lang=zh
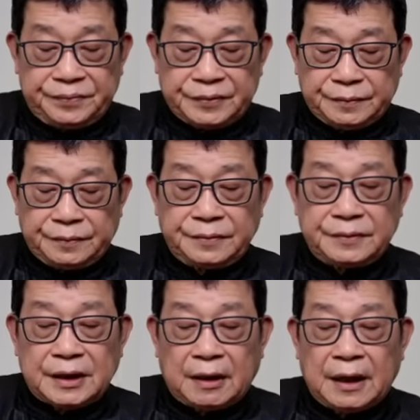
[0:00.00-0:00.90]
嗯，
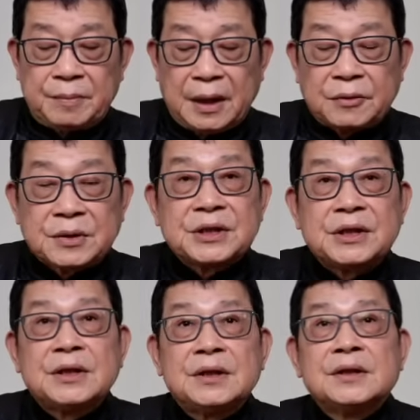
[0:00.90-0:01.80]
好了，美国之
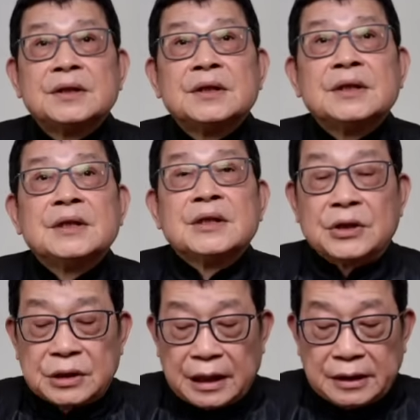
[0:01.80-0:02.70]
音。
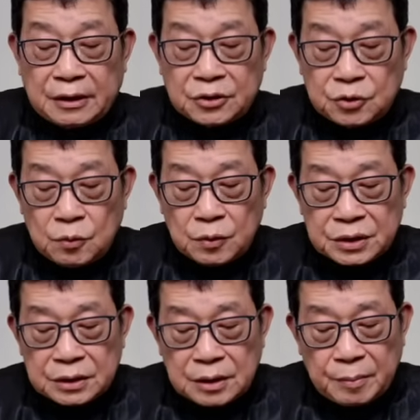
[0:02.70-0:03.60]
这是谈到了中国
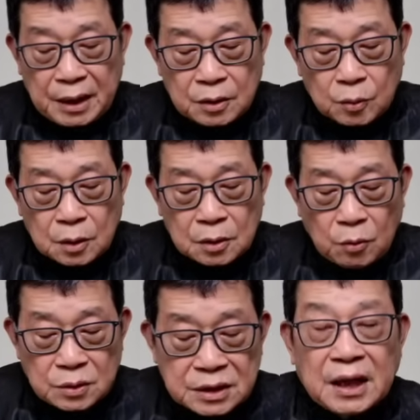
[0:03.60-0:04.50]
式的美国
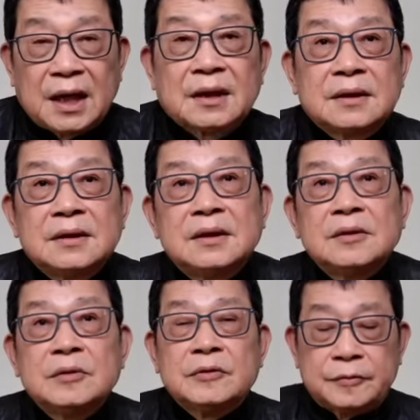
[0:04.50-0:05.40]
工厂
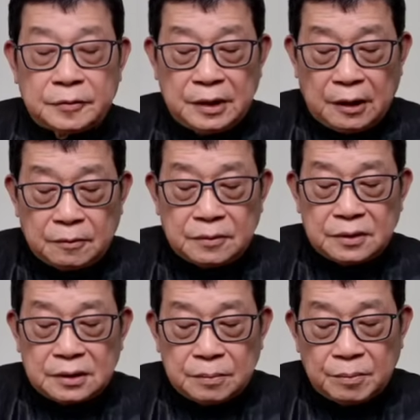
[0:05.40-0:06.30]
为服药
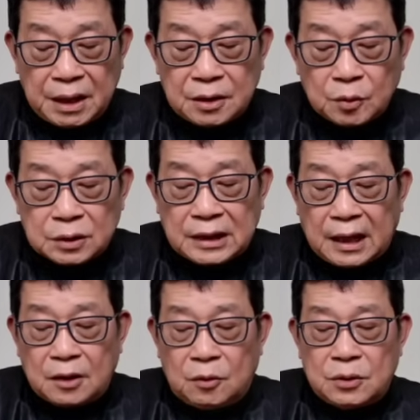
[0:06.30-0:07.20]
美国
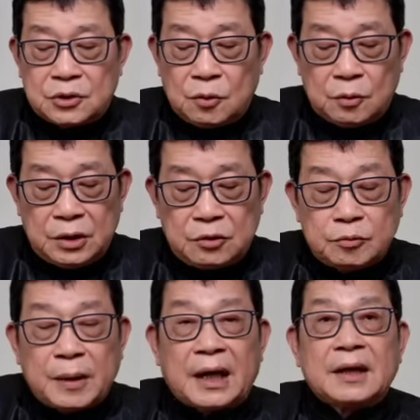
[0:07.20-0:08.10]
打工的中国
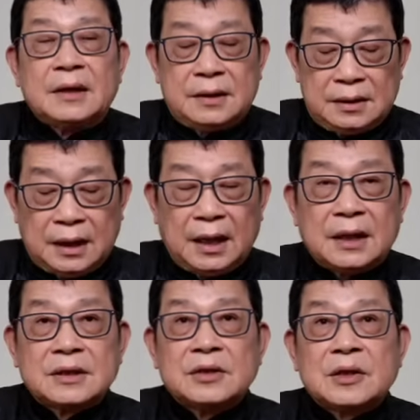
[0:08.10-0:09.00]
牛马
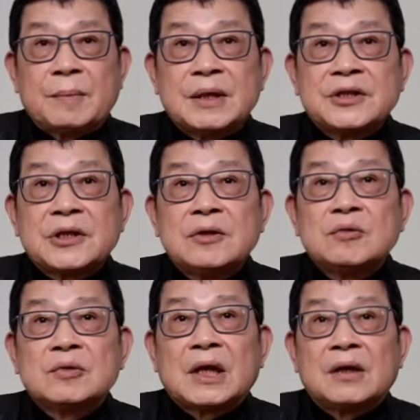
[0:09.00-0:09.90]
啊！这是他们深
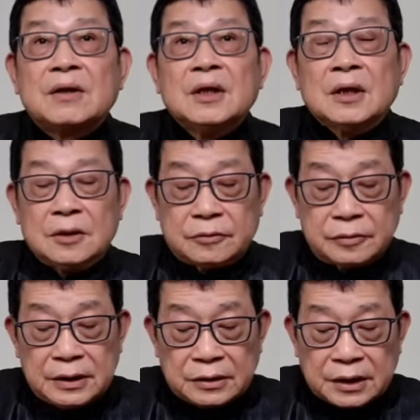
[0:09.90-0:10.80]
入到
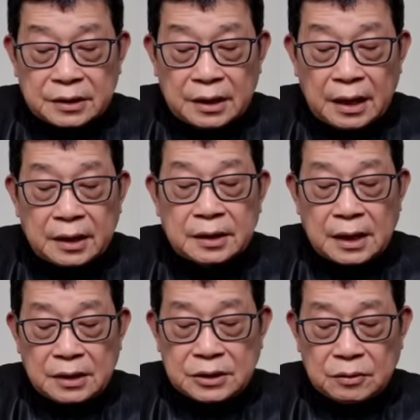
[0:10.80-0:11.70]
福耀的俄亥俄
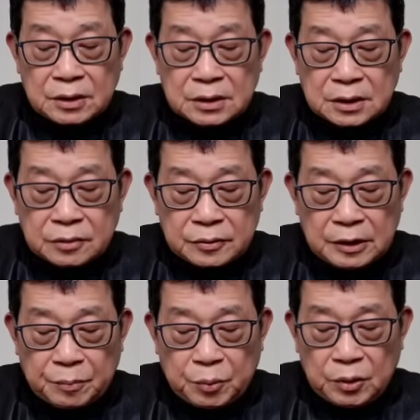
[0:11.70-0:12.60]
冈州的这个福
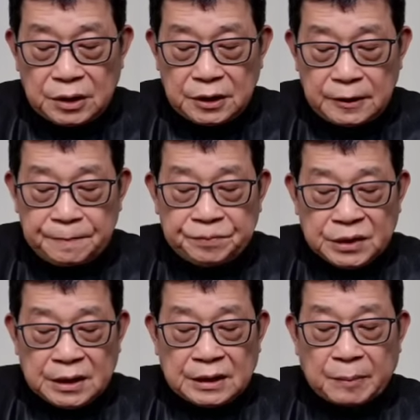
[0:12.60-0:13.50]
耀玻璃。
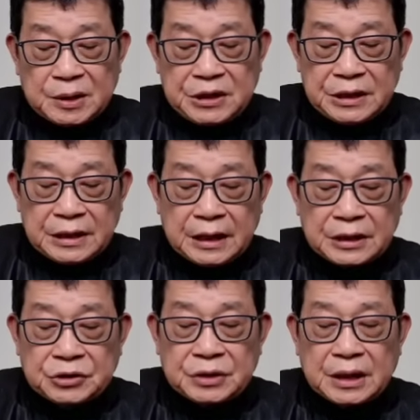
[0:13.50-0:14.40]
那么现在
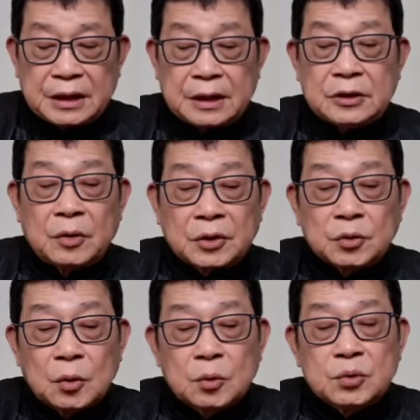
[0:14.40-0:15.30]
呢，就讲了有很
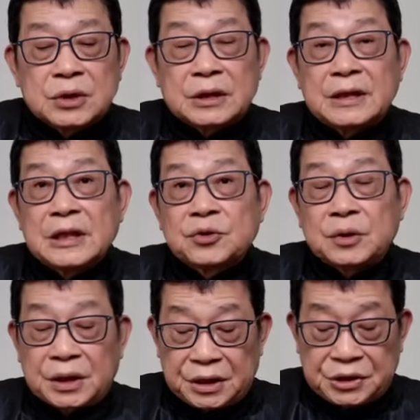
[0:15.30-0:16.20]
多故事，人家
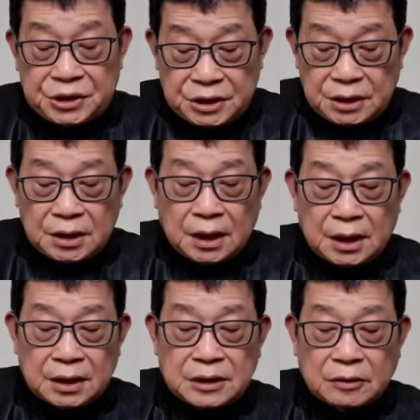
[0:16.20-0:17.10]
做的很细
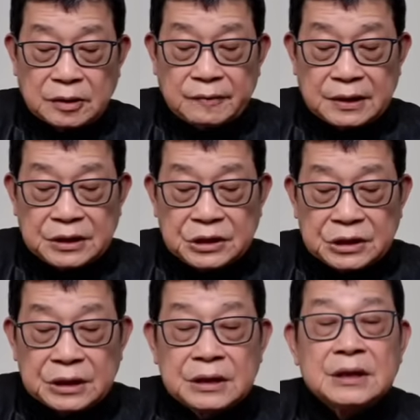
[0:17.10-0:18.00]
啊。曹德旺先
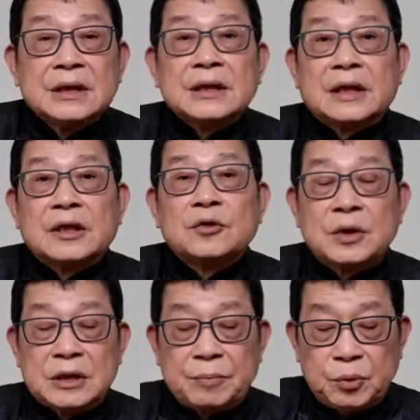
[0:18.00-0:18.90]
生可能
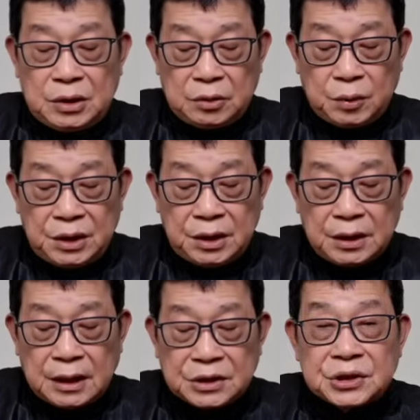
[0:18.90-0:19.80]
对这不以为
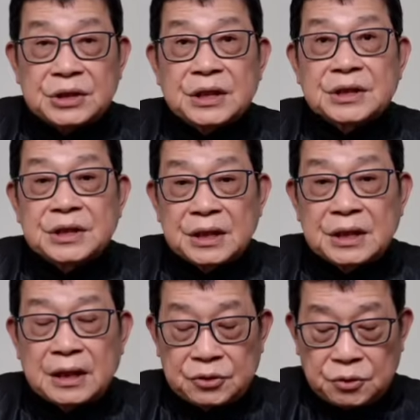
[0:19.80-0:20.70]
意，但实际上是
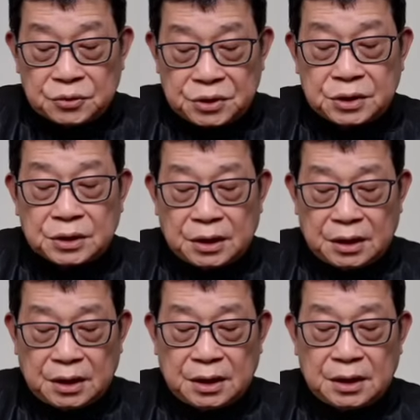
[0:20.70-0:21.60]
应该要重视
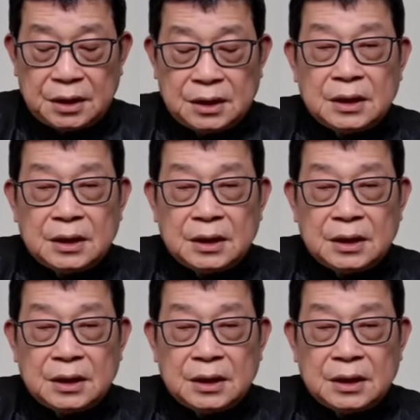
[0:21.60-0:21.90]
的啊！